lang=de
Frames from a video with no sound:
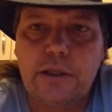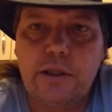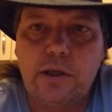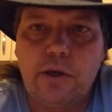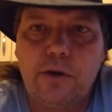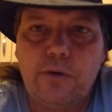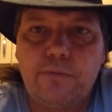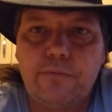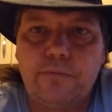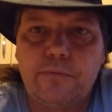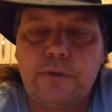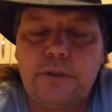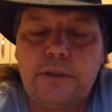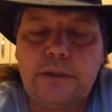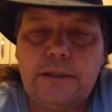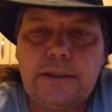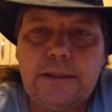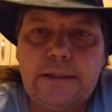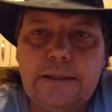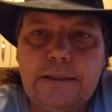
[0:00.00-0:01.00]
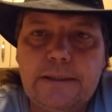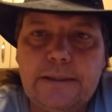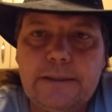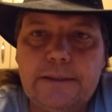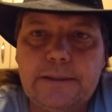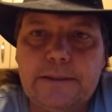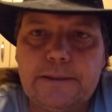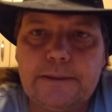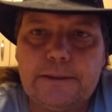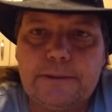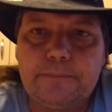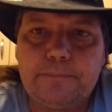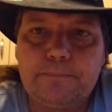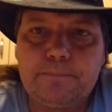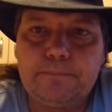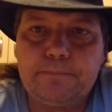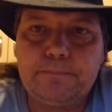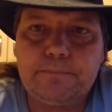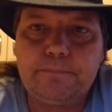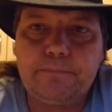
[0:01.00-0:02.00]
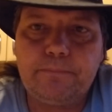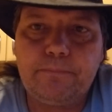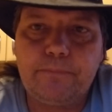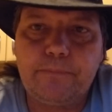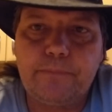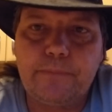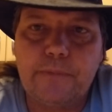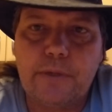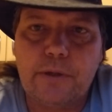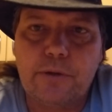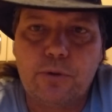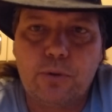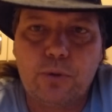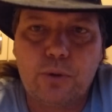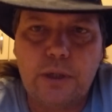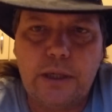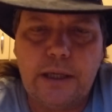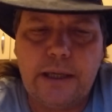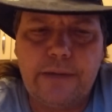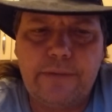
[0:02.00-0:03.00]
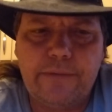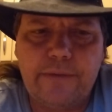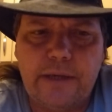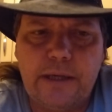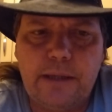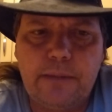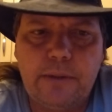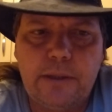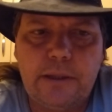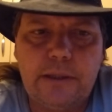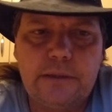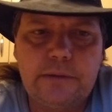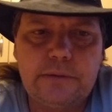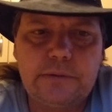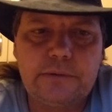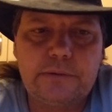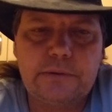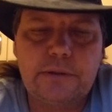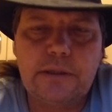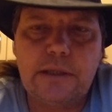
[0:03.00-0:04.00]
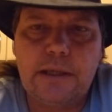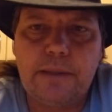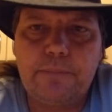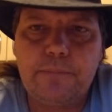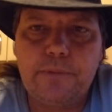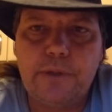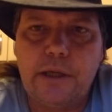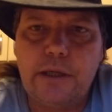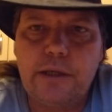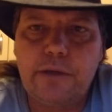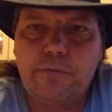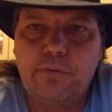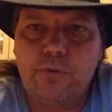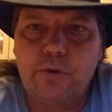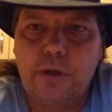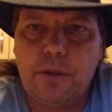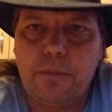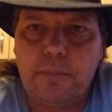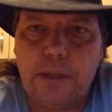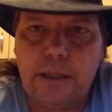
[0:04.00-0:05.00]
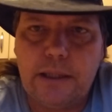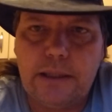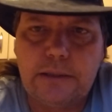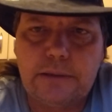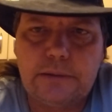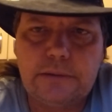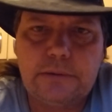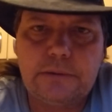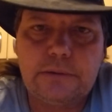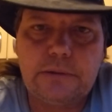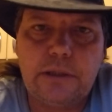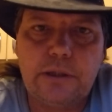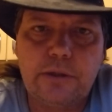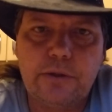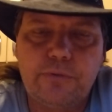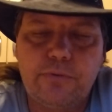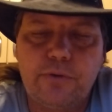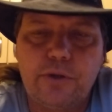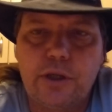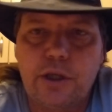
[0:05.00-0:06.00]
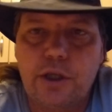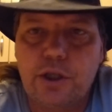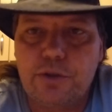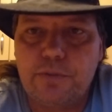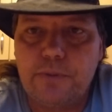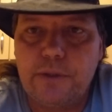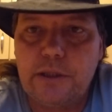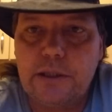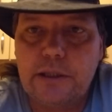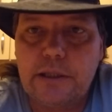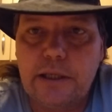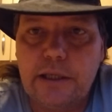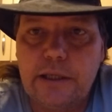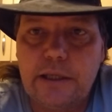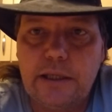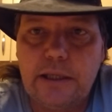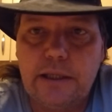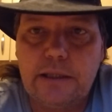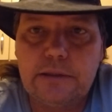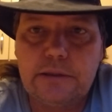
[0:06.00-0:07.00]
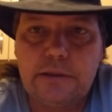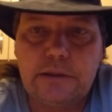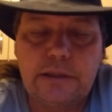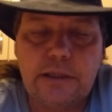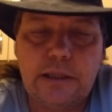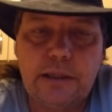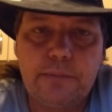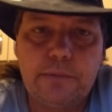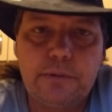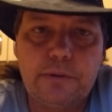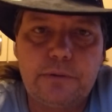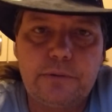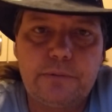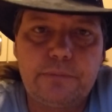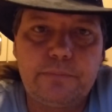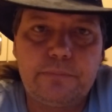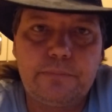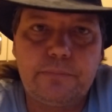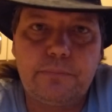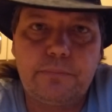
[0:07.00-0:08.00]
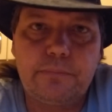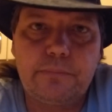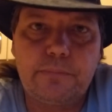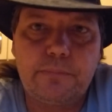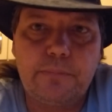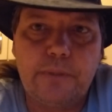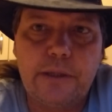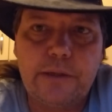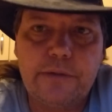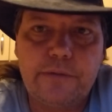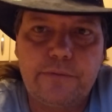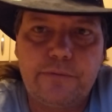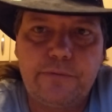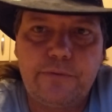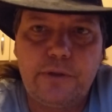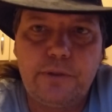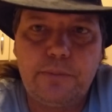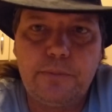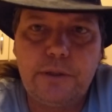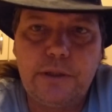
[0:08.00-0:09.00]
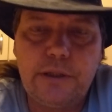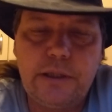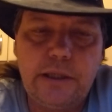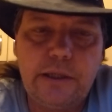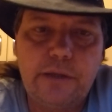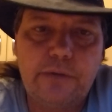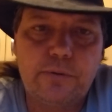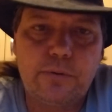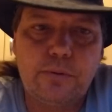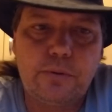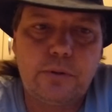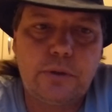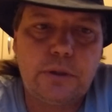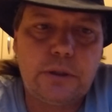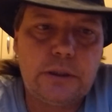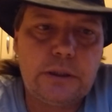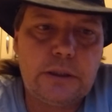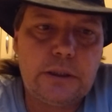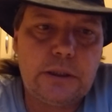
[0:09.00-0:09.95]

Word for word: gelaufen. Ähm, das Hochladen selber klappt eigentlich wunderbar, also von der Geschwindigkeit her. Ich habe die meisten Filme, die ich so